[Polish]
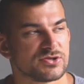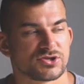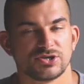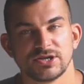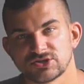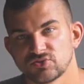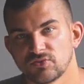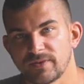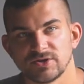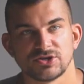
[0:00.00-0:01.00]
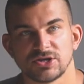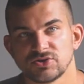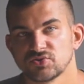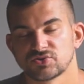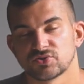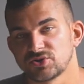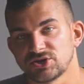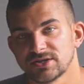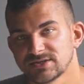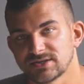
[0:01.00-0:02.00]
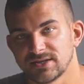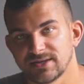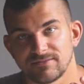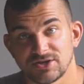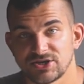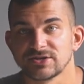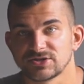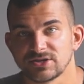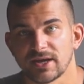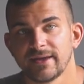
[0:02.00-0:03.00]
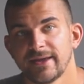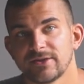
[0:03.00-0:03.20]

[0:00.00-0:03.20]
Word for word: 30, 50, 100 tysięcy miesięcznie,